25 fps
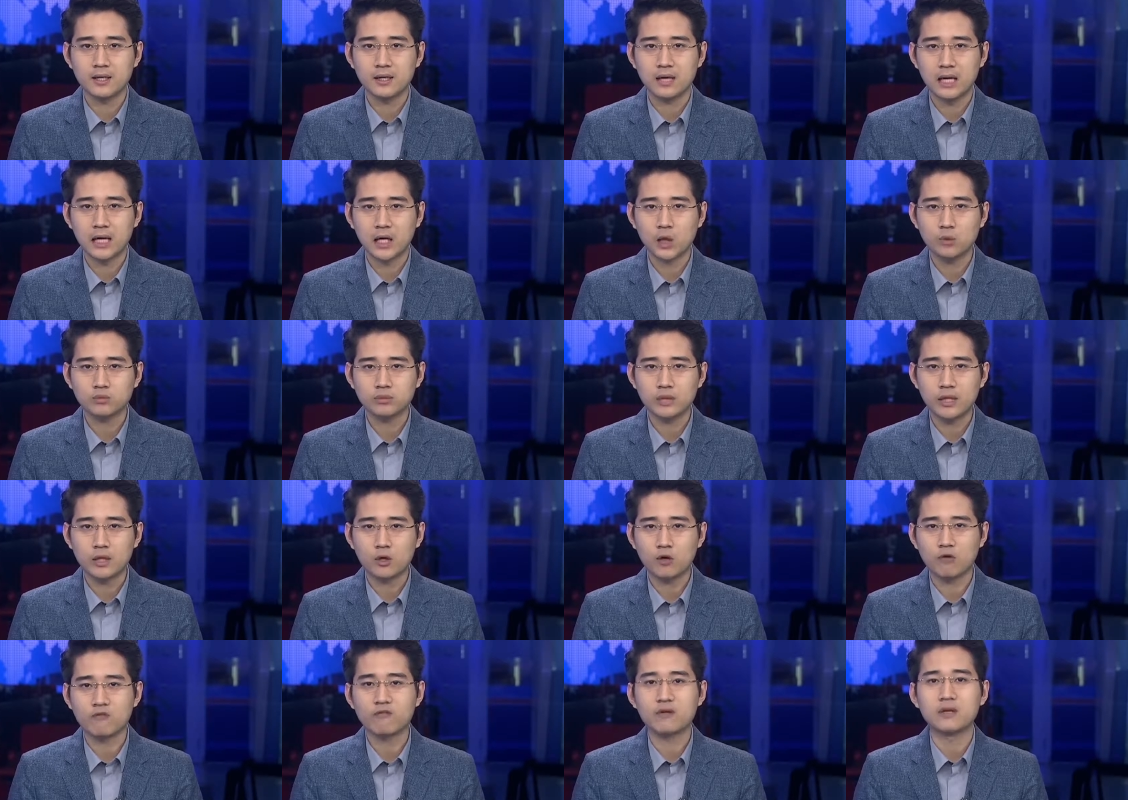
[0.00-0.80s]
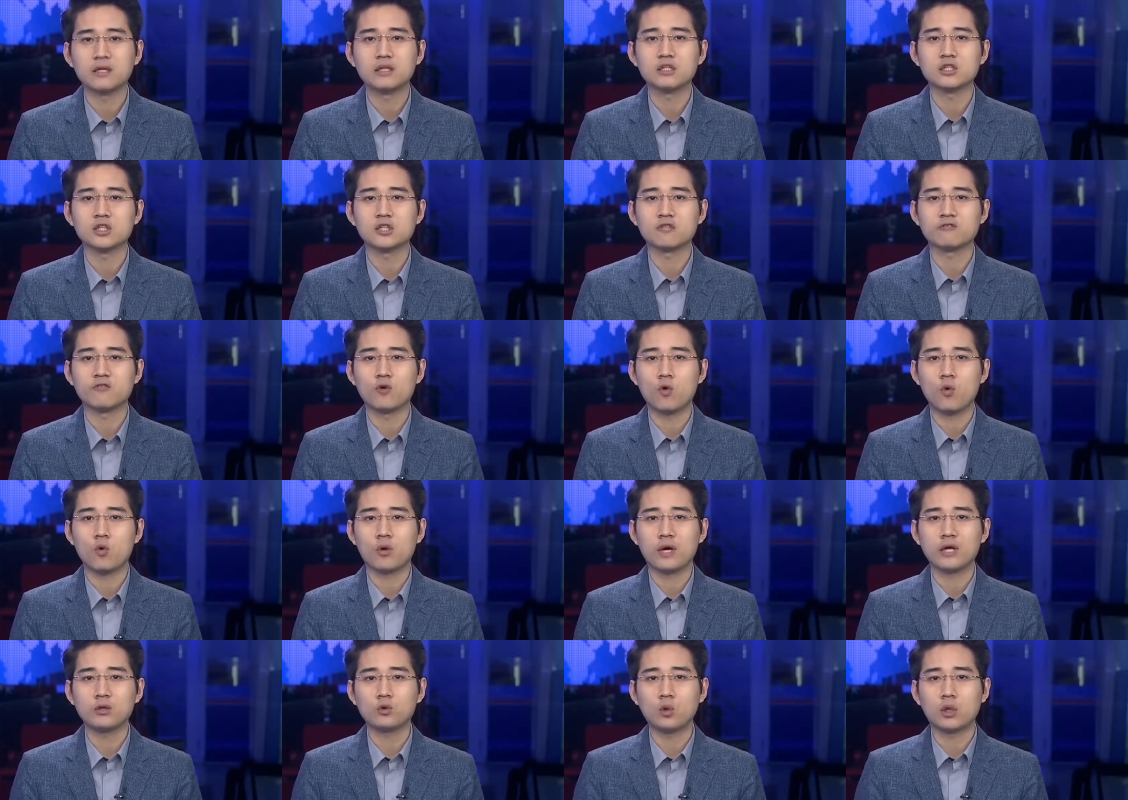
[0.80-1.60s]
là công ty cổ phần dịch
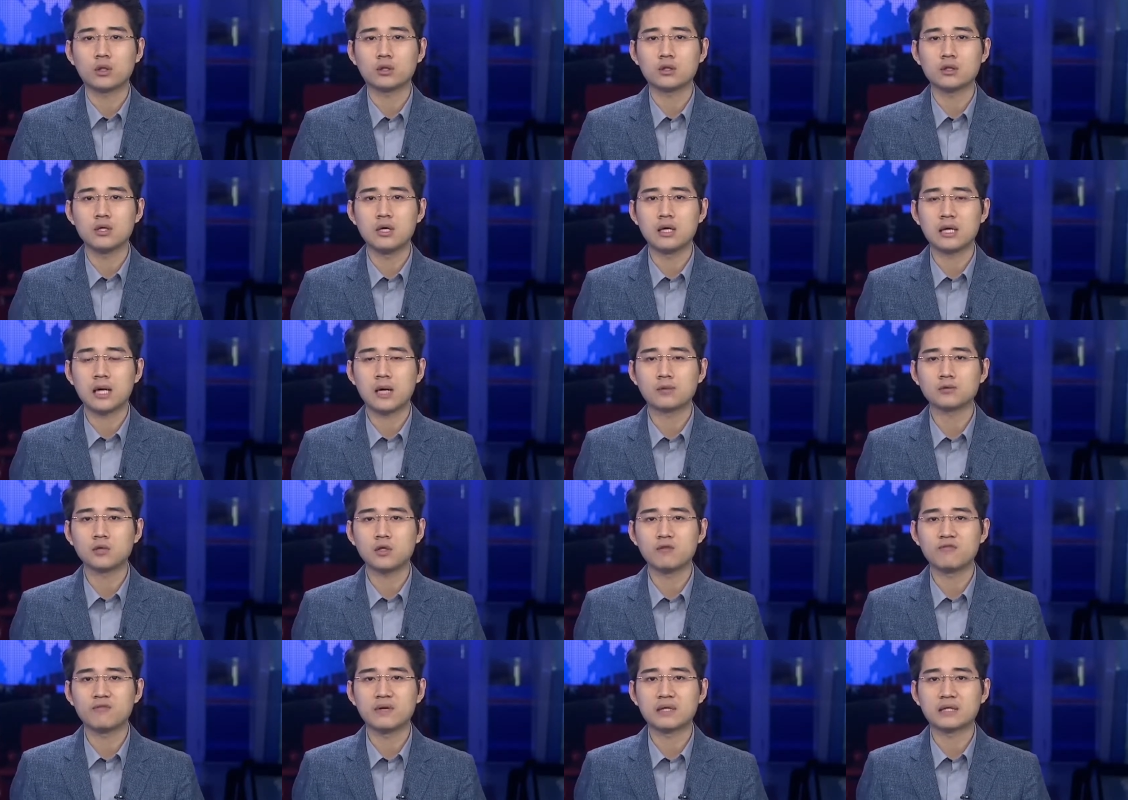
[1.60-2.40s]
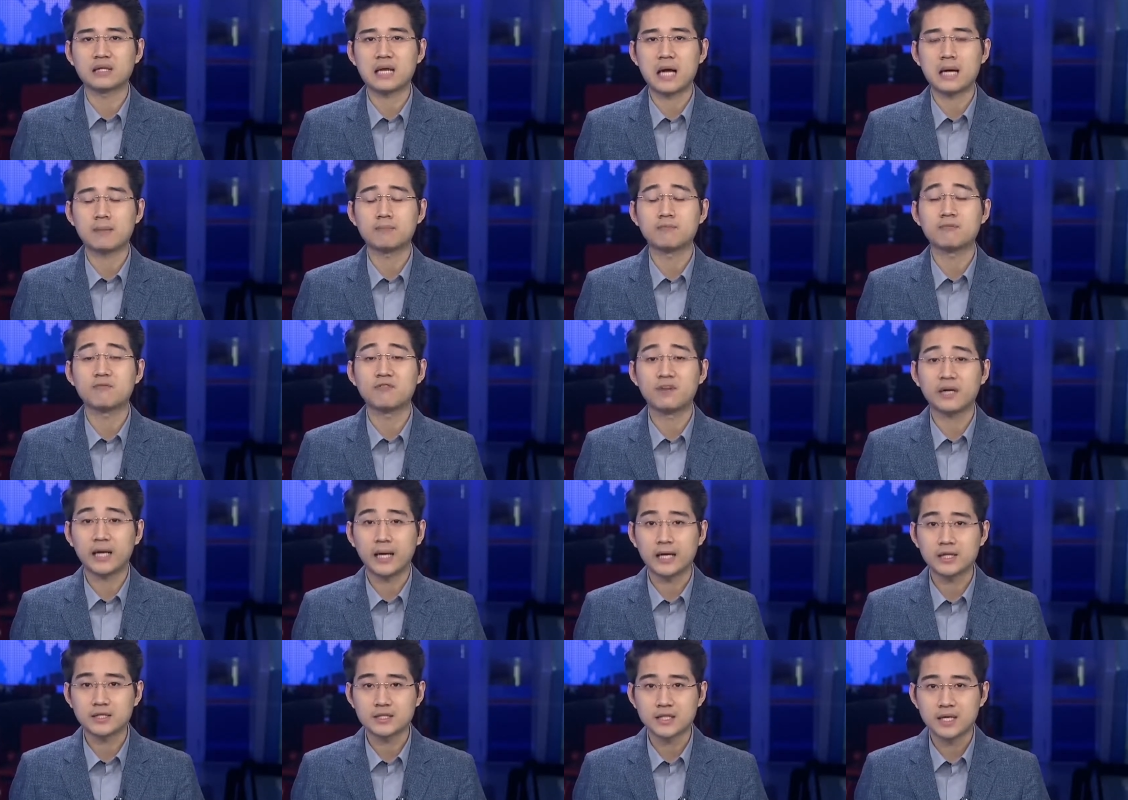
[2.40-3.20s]
vụ kỹ thuật Đường cao tốc Việt Nam
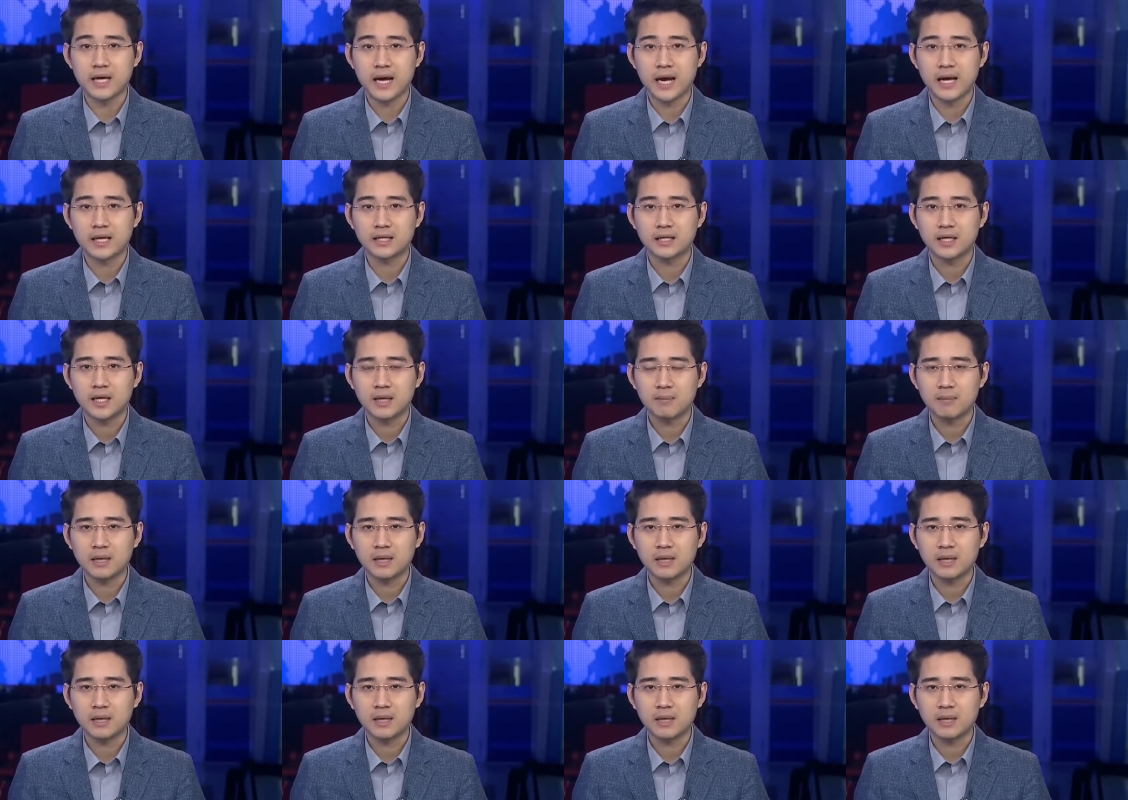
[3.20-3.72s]
VECE e